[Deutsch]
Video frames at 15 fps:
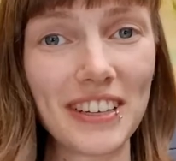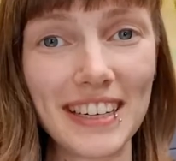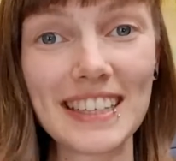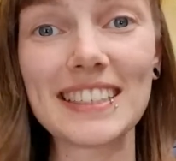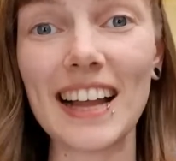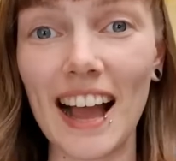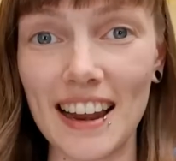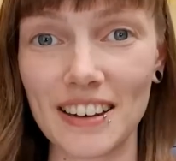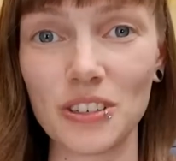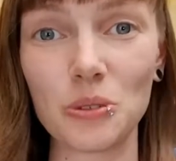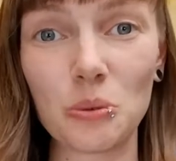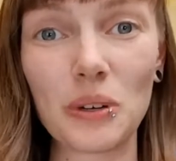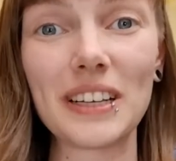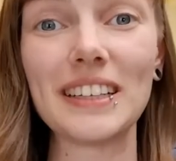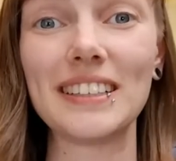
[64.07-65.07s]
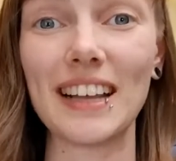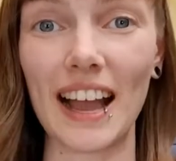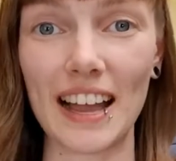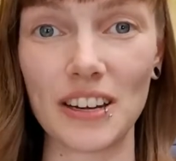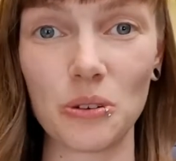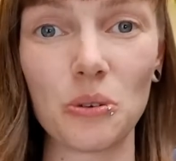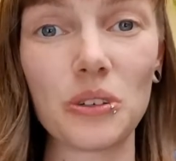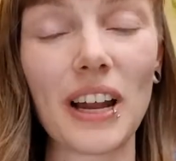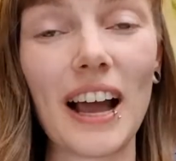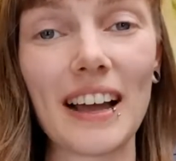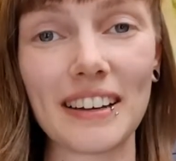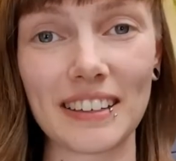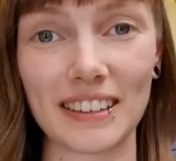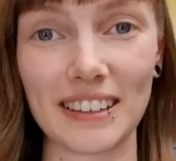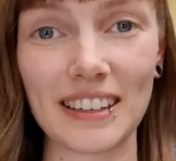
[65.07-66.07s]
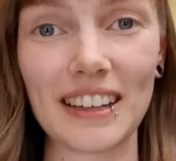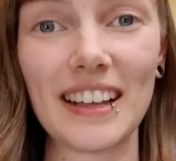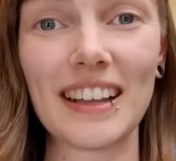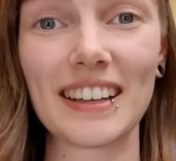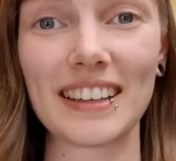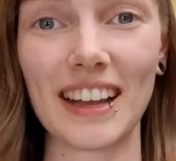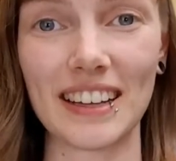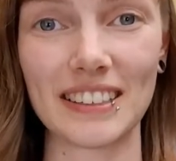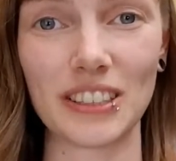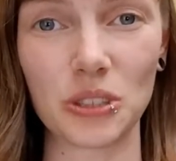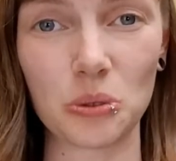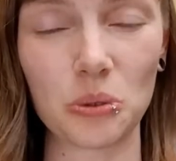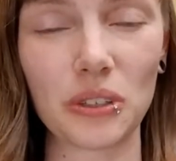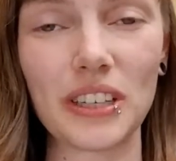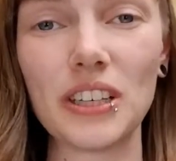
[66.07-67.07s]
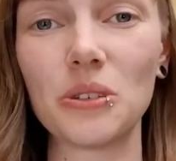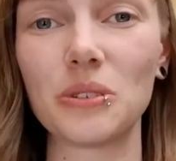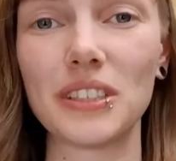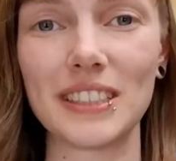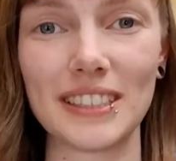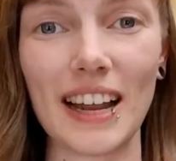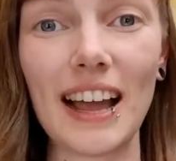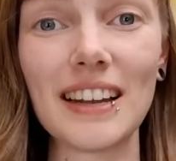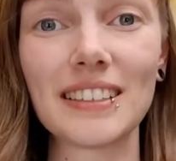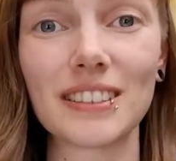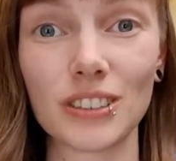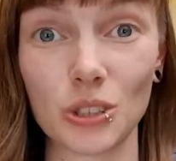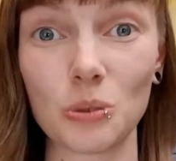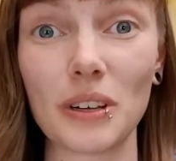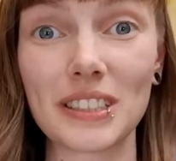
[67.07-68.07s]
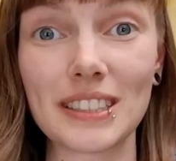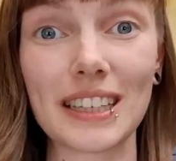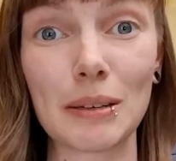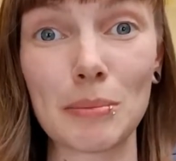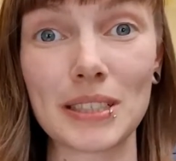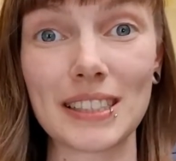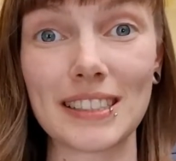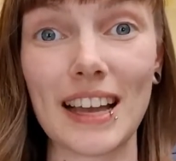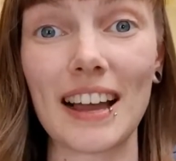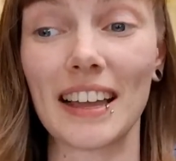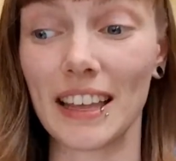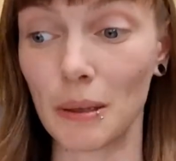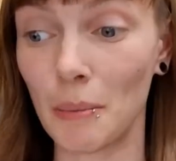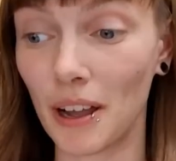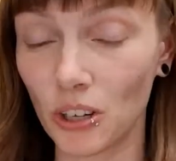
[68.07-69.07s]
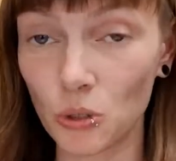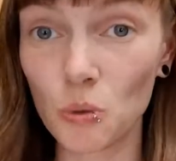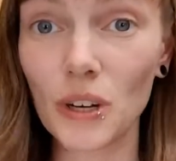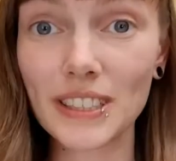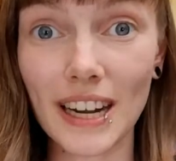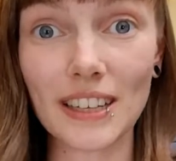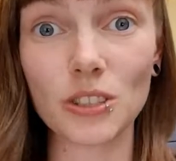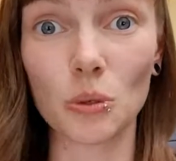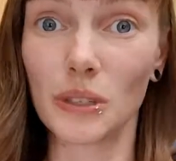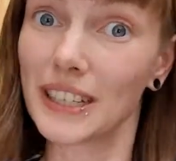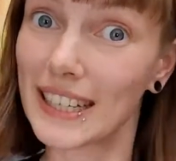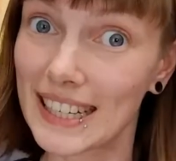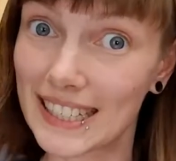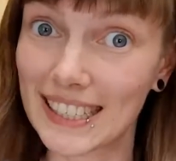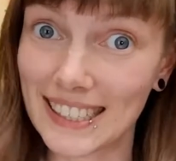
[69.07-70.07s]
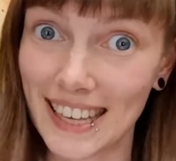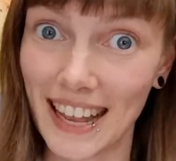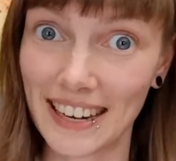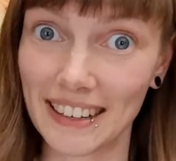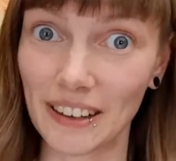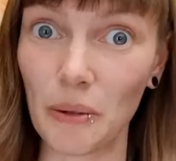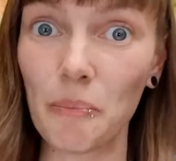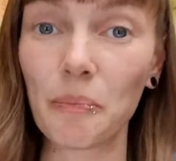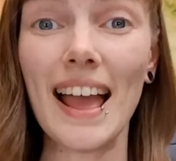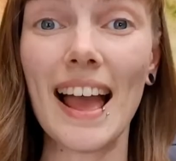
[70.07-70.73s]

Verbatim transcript: wir nicht alle nur in die eine oder andere Kategorie und nicht alle sind so extrem, dass sie sagen, ich mache nur das und nicht das andere.